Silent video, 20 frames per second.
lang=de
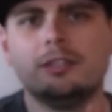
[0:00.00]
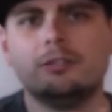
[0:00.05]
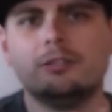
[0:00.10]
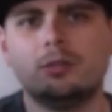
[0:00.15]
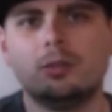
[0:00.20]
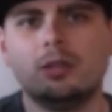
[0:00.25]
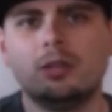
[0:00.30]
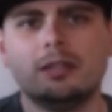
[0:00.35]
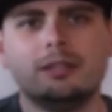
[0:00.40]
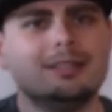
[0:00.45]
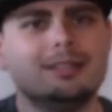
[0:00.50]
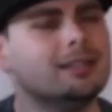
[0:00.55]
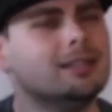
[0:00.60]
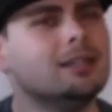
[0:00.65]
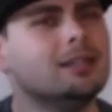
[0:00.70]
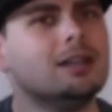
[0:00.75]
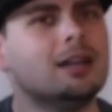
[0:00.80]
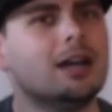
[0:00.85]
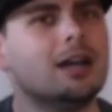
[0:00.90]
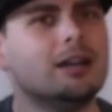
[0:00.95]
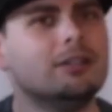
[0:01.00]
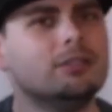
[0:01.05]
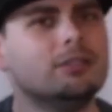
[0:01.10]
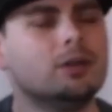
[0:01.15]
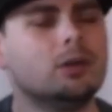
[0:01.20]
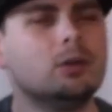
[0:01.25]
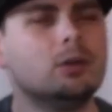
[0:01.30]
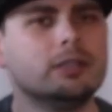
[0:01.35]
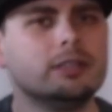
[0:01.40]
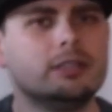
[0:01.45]
Full HD einfach
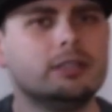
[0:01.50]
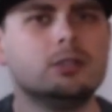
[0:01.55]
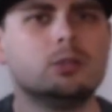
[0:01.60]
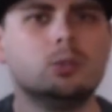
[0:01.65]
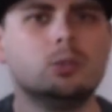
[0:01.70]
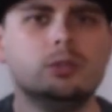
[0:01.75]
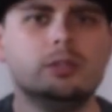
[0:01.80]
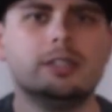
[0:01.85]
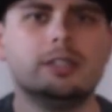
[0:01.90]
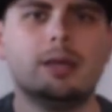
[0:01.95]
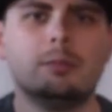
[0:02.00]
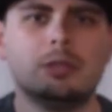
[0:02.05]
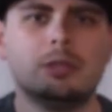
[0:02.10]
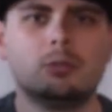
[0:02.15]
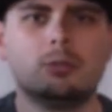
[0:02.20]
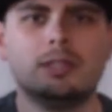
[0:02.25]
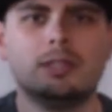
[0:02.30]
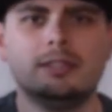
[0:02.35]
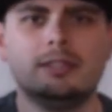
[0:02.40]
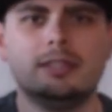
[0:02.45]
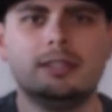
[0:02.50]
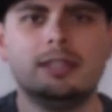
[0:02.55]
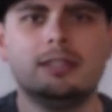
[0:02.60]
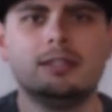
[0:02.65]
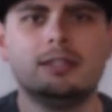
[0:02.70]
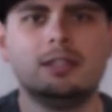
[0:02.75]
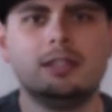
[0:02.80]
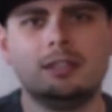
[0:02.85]
auch richtig gute Gaming-Qualität